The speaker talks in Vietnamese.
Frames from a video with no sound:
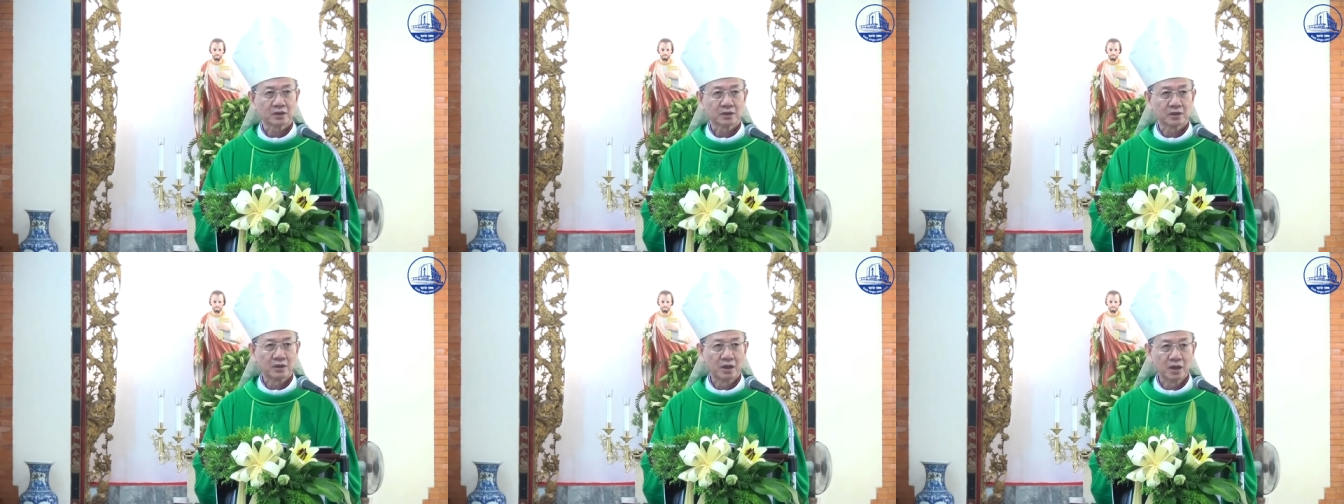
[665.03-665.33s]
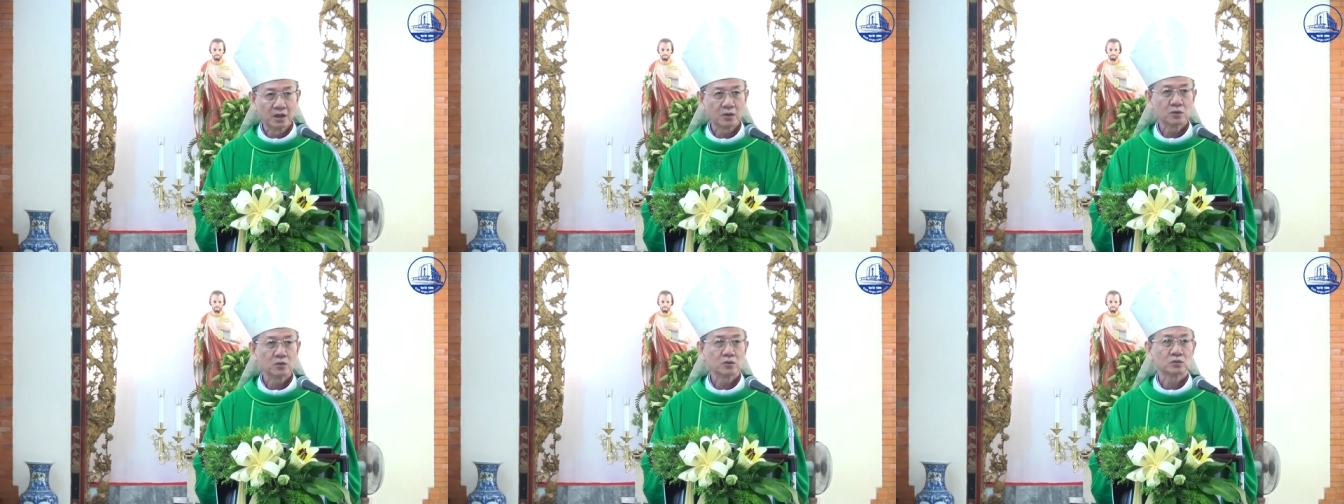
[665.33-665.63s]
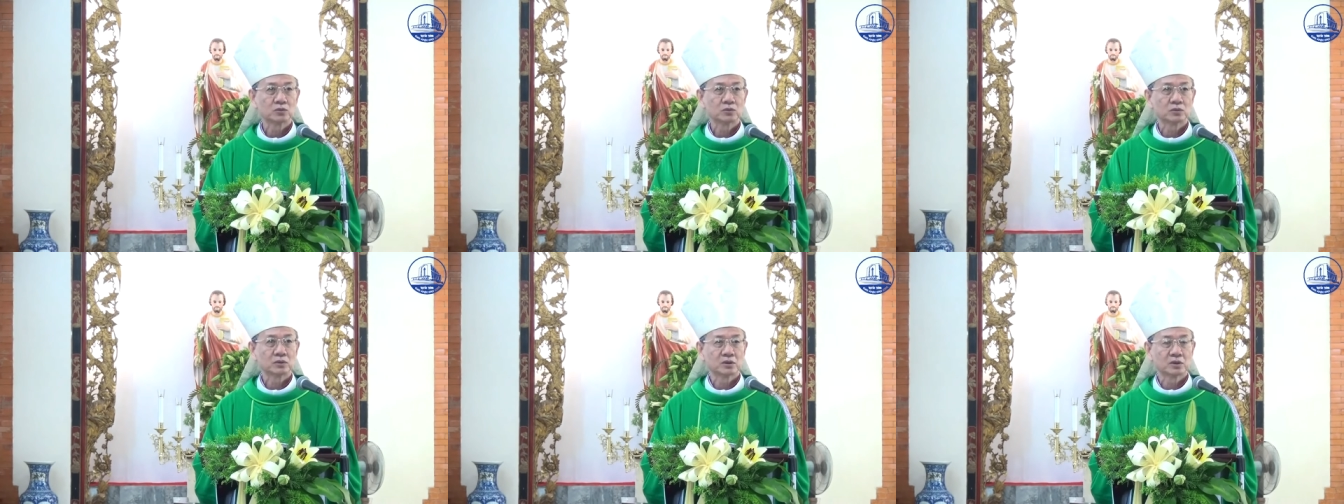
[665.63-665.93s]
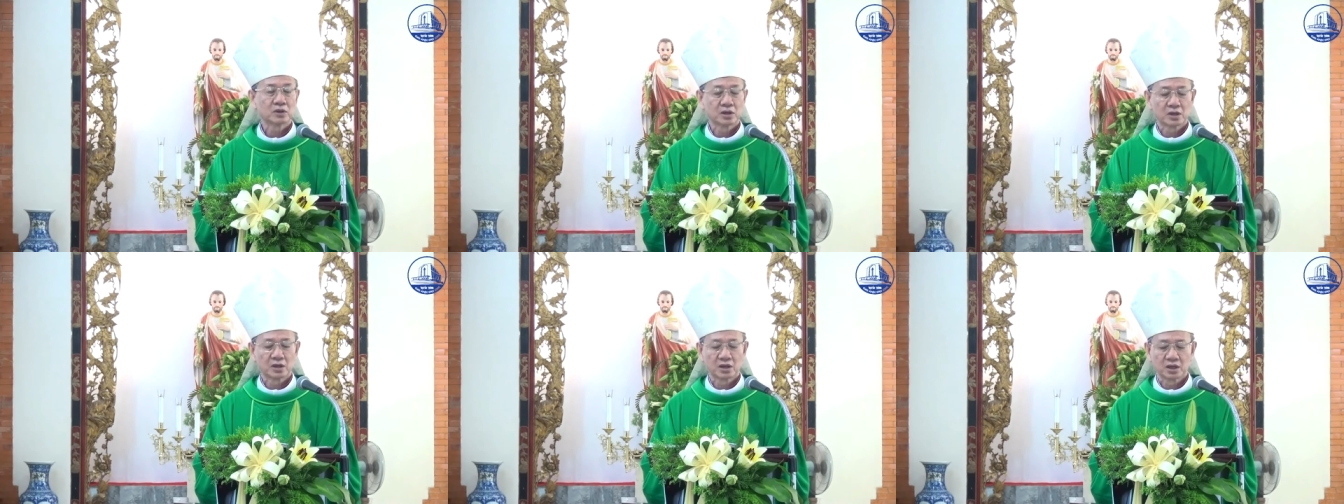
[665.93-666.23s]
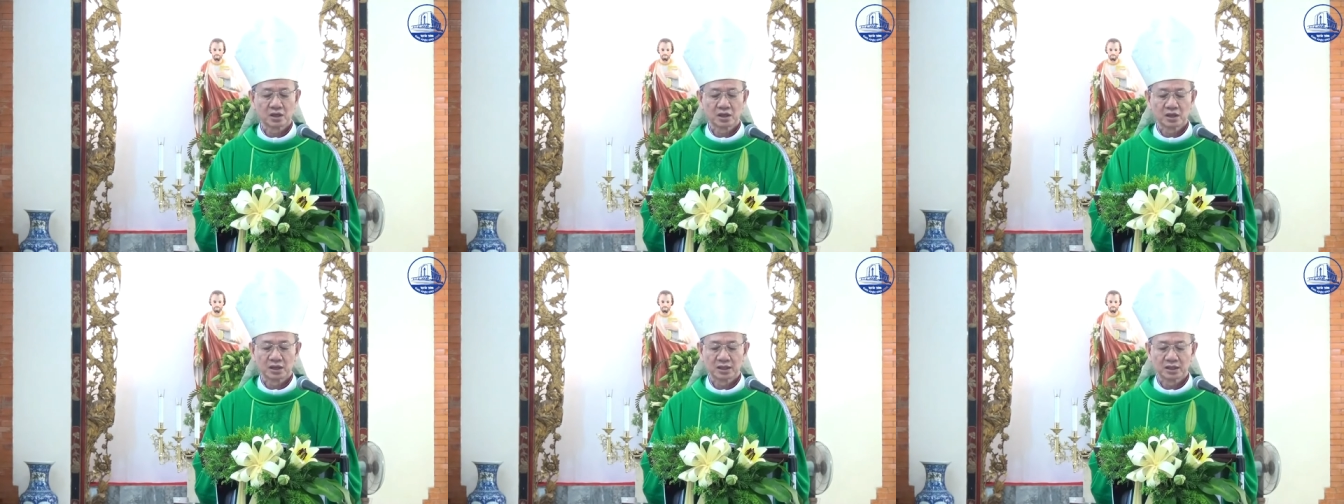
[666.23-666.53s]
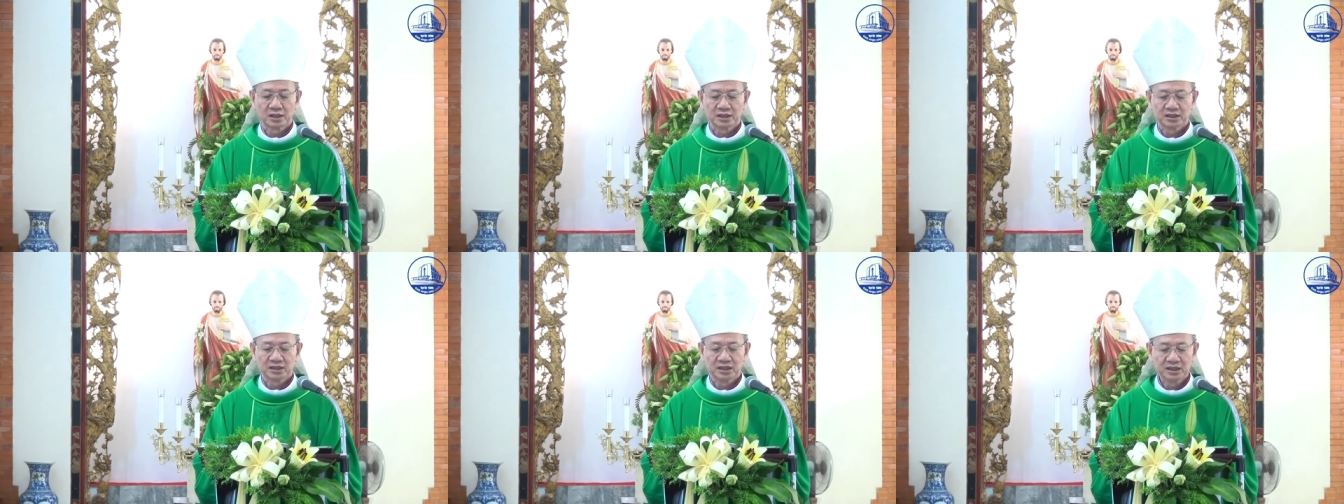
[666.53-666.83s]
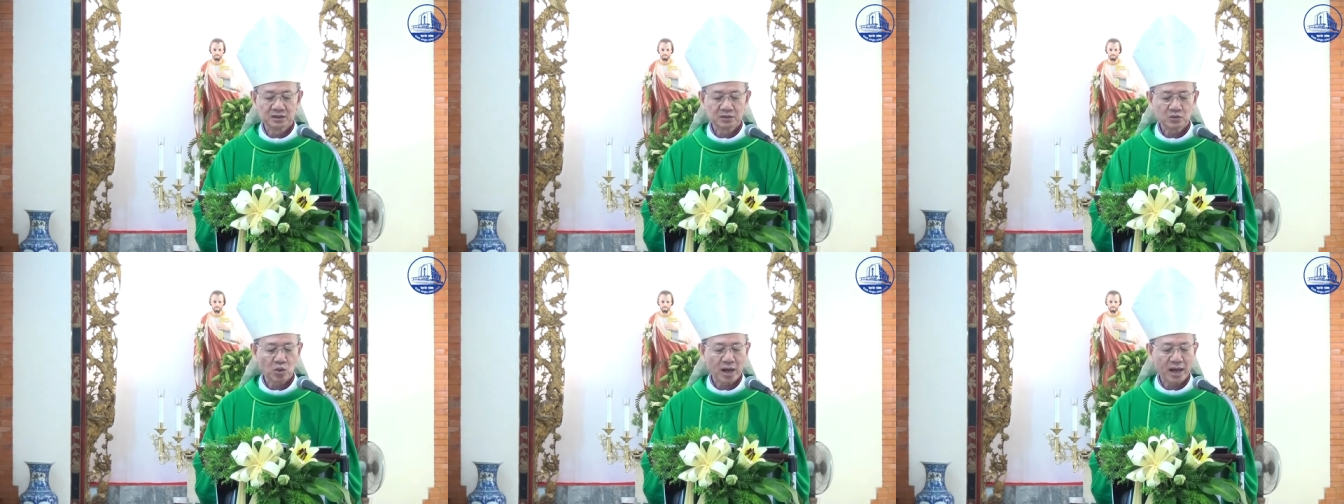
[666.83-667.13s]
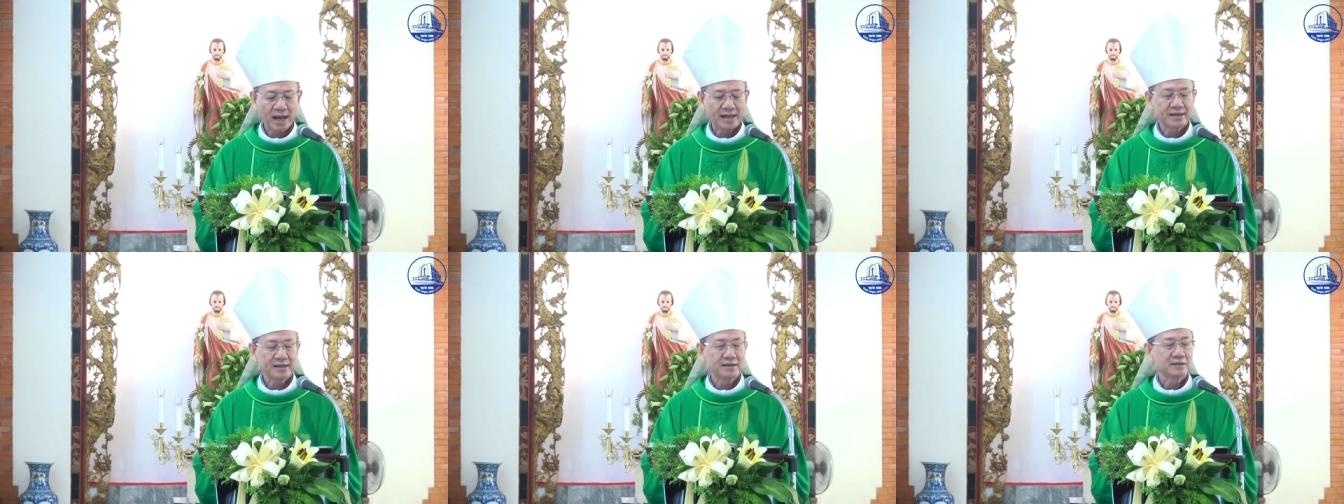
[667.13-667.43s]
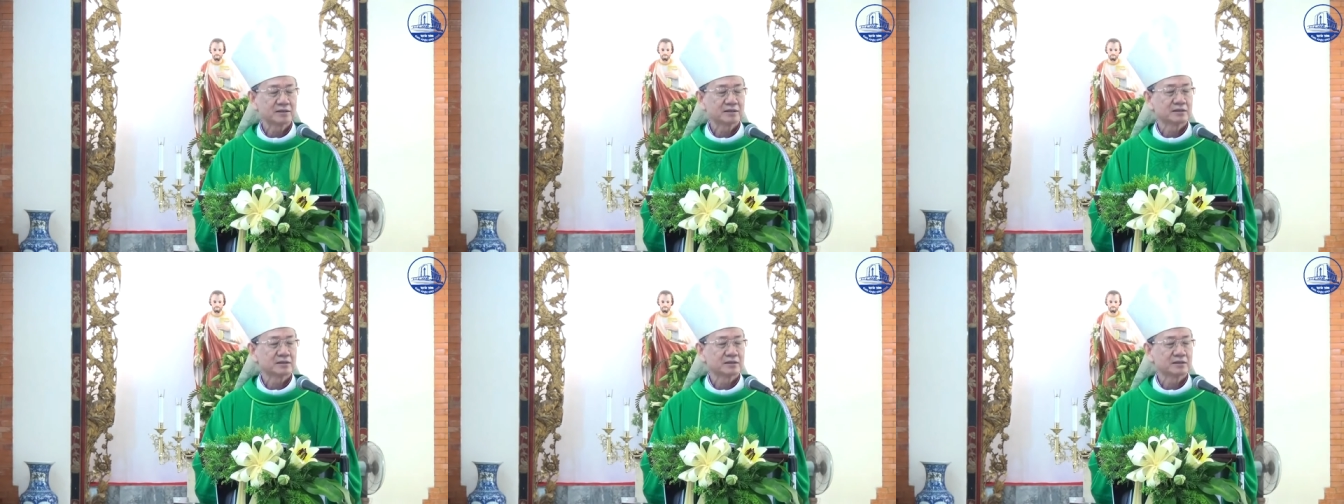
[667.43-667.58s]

nếu thỉnh thoảng